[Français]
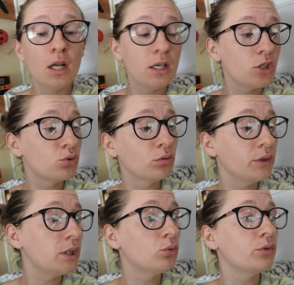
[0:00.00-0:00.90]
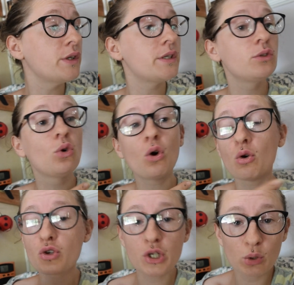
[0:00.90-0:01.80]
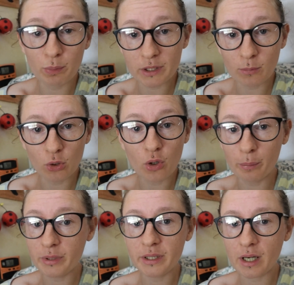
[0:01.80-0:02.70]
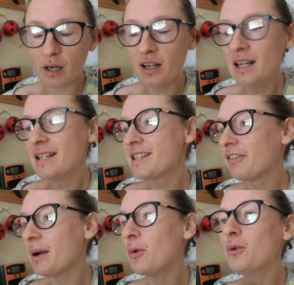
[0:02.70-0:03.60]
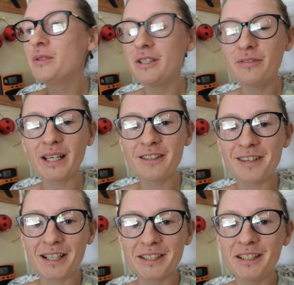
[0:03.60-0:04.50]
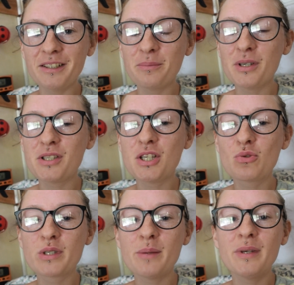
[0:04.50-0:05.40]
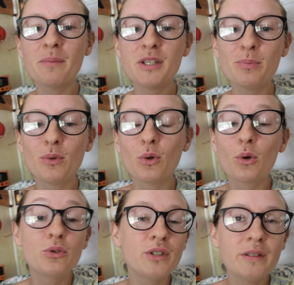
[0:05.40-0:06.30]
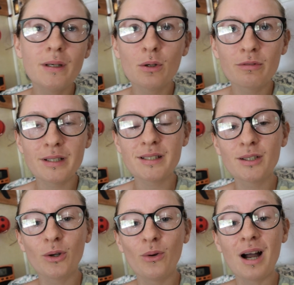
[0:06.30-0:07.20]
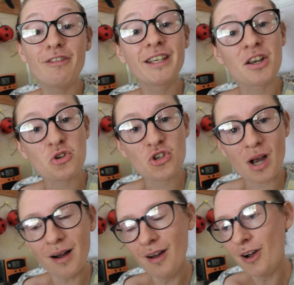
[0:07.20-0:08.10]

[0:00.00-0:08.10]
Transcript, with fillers: les journées où on décide de ranger complètement le camping-car. C'est vraiment divers et varié, mais ici je vous ai mis un petit peu le quotidien, on va dire, euh, avec un chat.